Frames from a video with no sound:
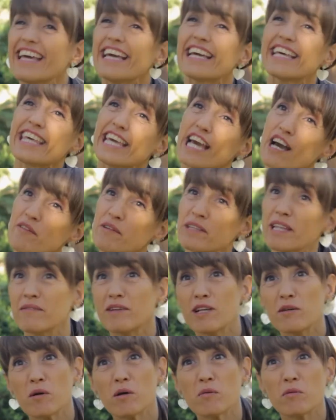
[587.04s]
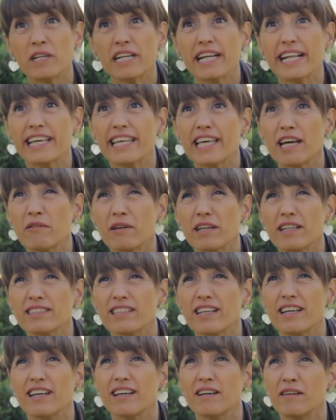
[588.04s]
Esquiavi también lo puedo poner Esquiavi en
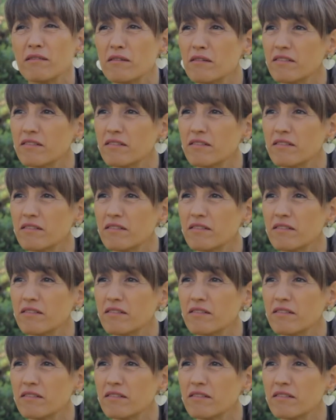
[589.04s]
esa.